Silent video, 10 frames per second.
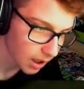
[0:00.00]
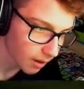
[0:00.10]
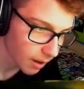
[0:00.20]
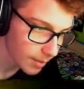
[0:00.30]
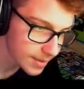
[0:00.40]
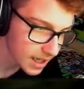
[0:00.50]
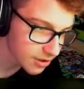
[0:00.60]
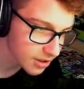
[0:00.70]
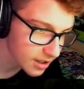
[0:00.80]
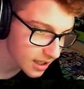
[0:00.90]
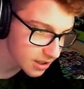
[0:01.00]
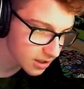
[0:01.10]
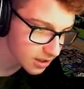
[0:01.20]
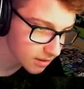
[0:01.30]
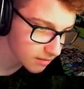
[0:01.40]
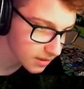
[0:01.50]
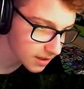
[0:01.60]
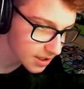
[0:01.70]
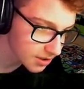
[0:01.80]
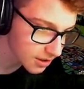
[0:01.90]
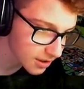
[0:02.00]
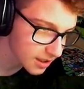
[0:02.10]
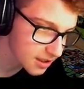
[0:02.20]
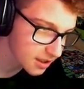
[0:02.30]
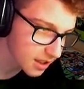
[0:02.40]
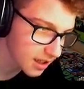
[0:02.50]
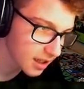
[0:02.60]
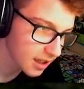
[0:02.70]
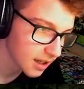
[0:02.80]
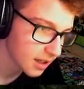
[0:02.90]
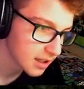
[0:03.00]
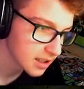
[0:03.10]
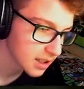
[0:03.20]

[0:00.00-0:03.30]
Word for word: Aber ich kann schon, ich kann schon, ich kann schon so Dings, äh, seine